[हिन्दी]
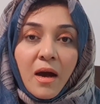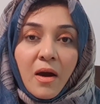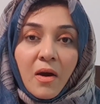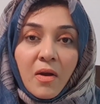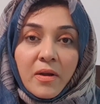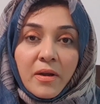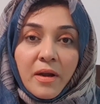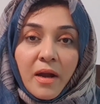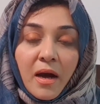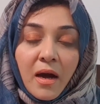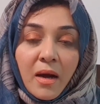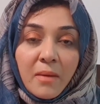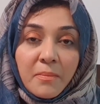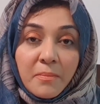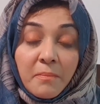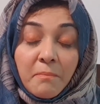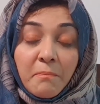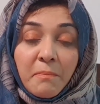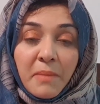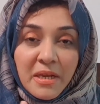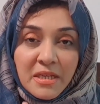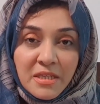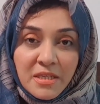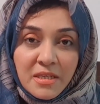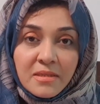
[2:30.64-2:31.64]
और आप
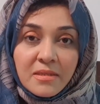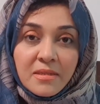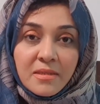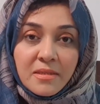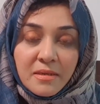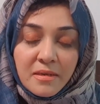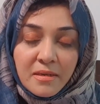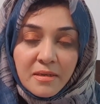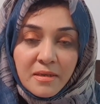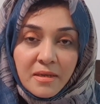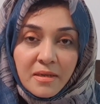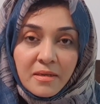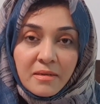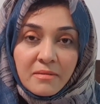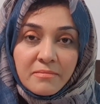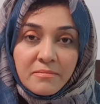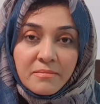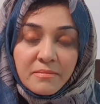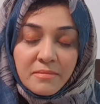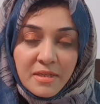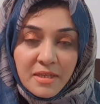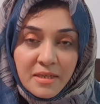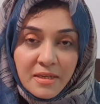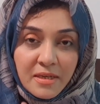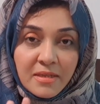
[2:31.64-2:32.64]
पेशेंस रखें
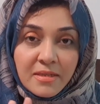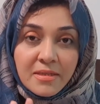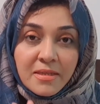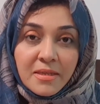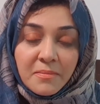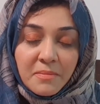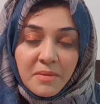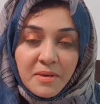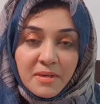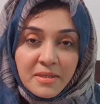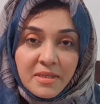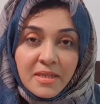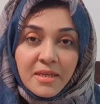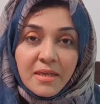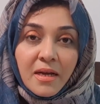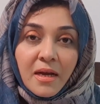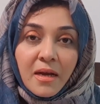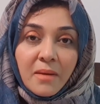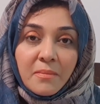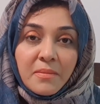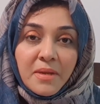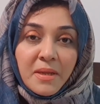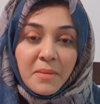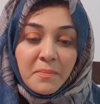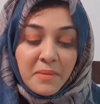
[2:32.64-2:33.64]
ठीक है सब्र से
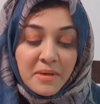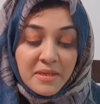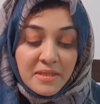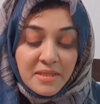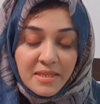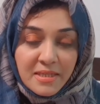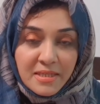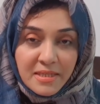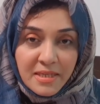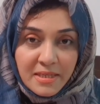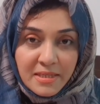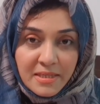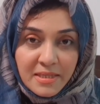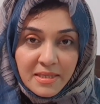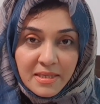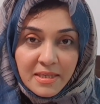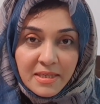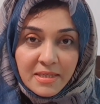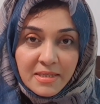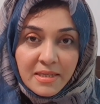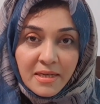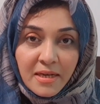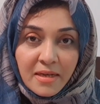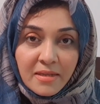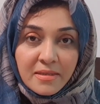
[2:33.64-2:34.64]
काम लें परसिस्टेंसी
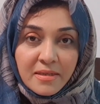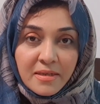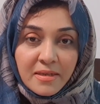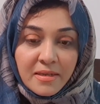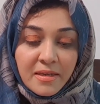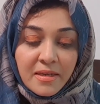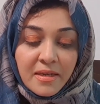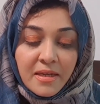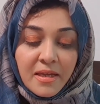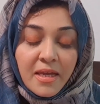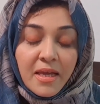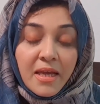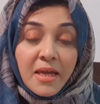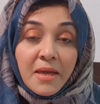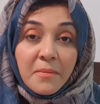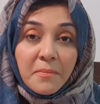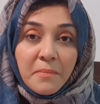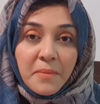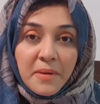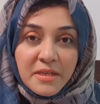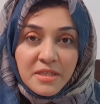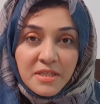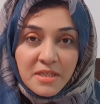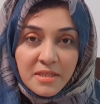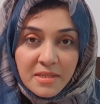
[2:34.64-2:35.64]
के साथ करें
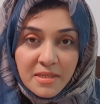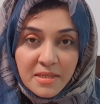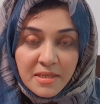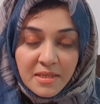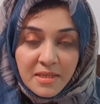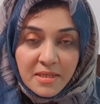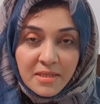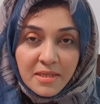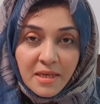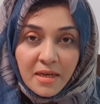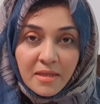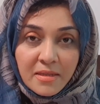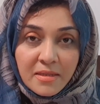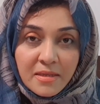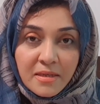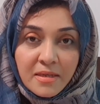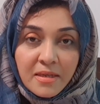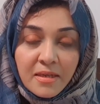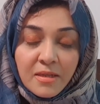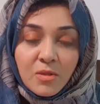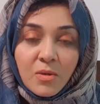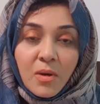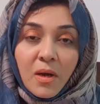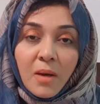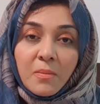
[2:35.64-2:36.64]
पेशेंस के साथ
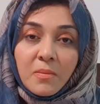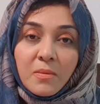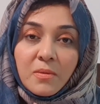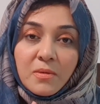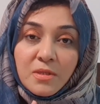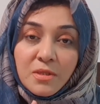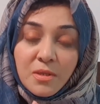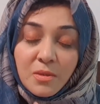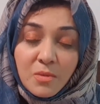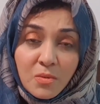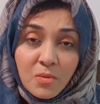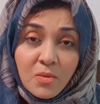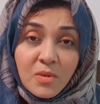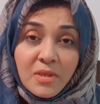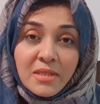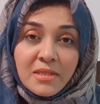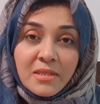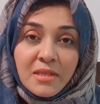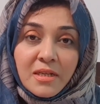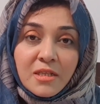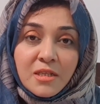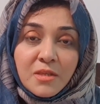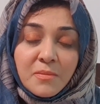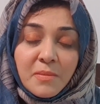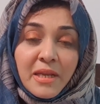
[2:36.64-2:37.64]
करें तो आपको ज़रूर
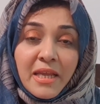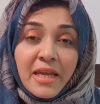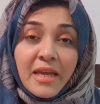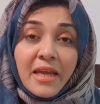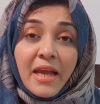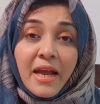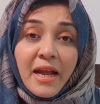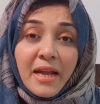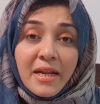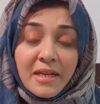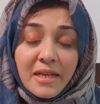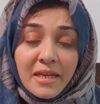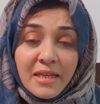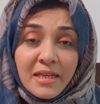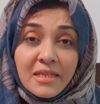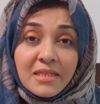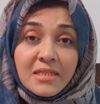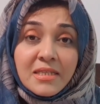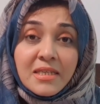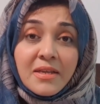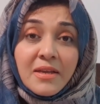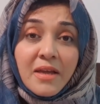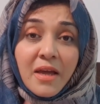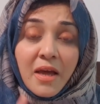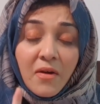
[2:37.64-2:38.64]
रिजल्ट्स मिलेंगे
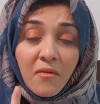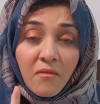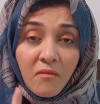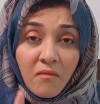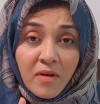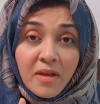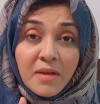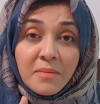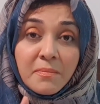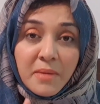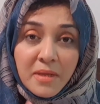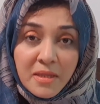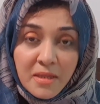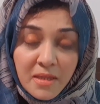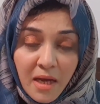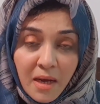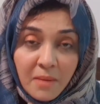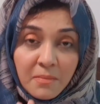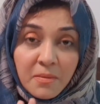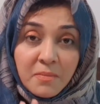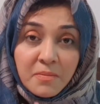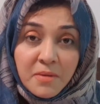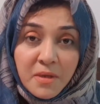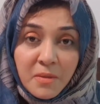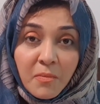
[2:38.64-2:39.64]
एटलीस्ट वन मंथ आप
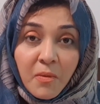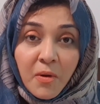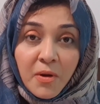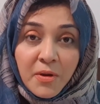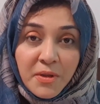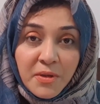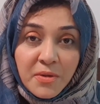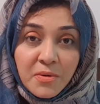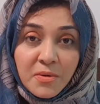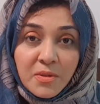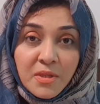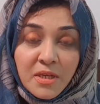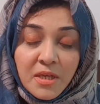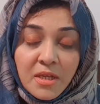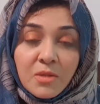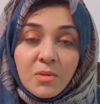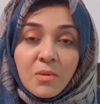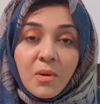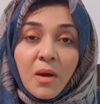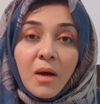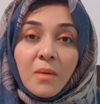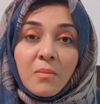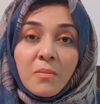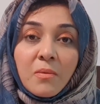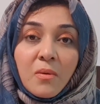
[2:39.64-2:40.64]
अपनी बॉडी को दें तो
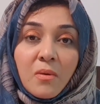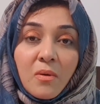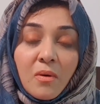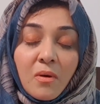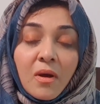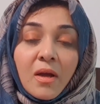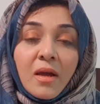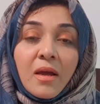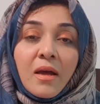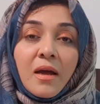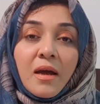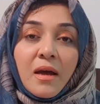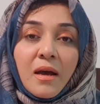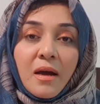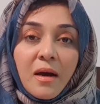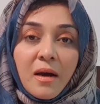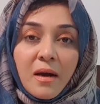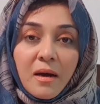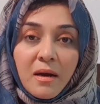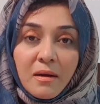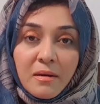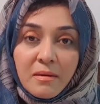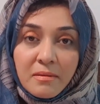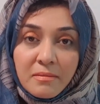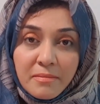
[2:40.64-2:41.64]
आपको
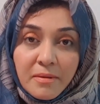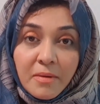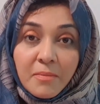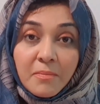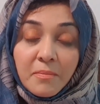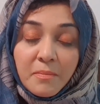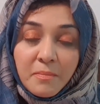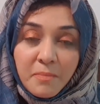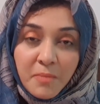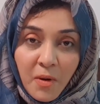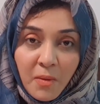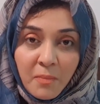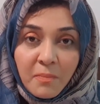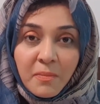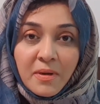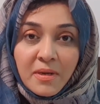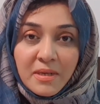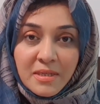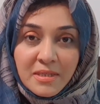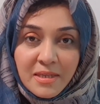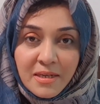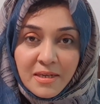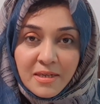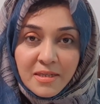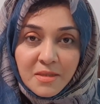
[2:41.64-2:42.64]
प्रॉपर
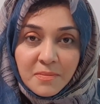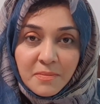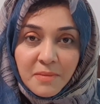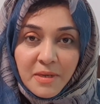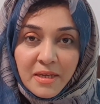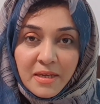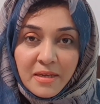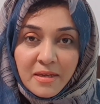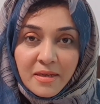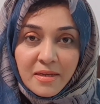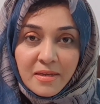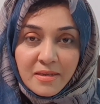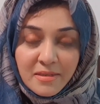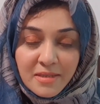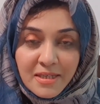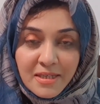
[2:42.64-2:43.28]
रिजल्ट्स मिलेंगे